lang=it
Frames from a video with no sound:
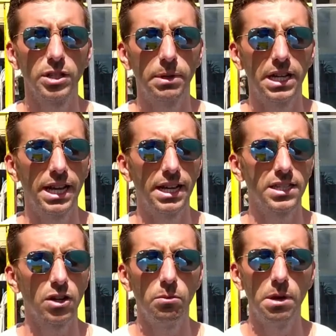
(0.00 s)
di
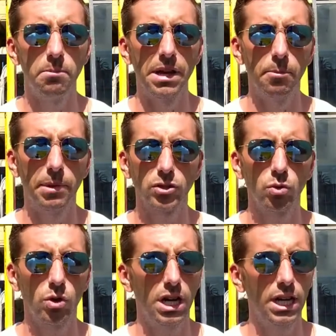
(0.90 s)
esperienza come me,
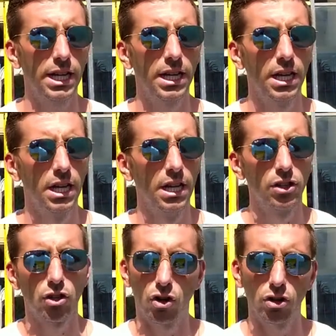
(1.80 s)
Pasquale,
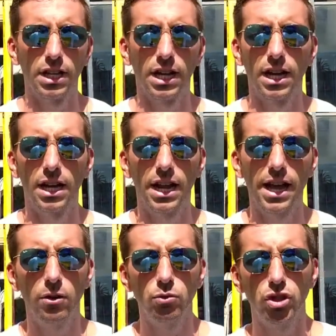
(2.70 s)
Trotta,
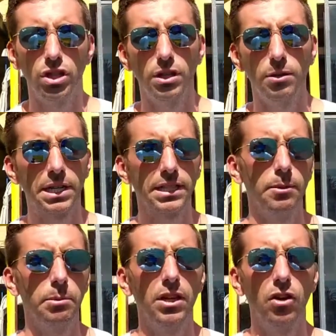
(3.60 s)
Leuci,
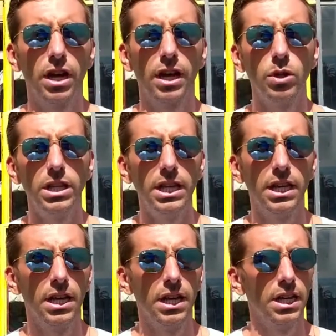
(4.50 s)
Partipilo e
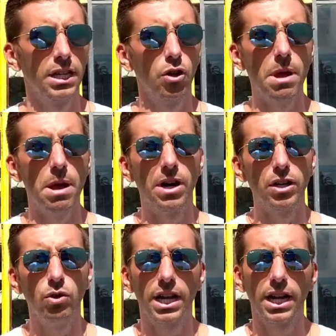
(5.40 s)
quindi dobbiamo
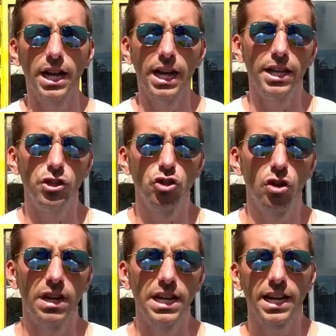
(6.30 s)
aiutare i
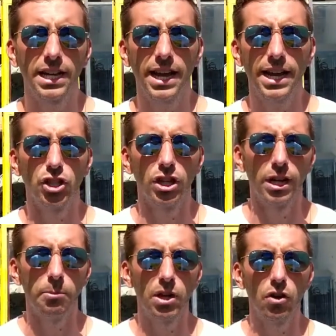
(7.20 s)
giovani a
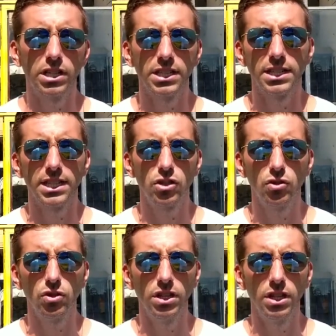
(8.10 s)
crescere, però le
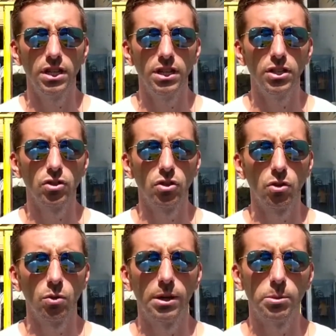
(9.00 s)
sensazioni
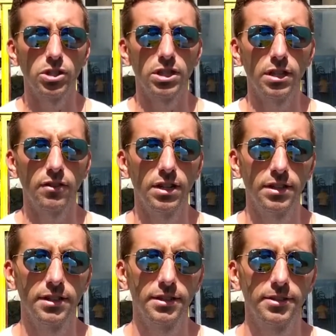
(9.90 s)
sono quelle
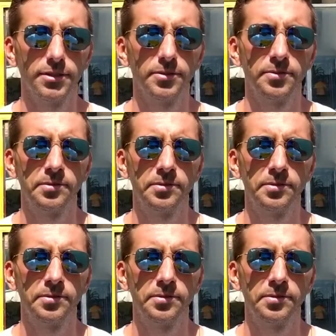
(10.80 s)
positive.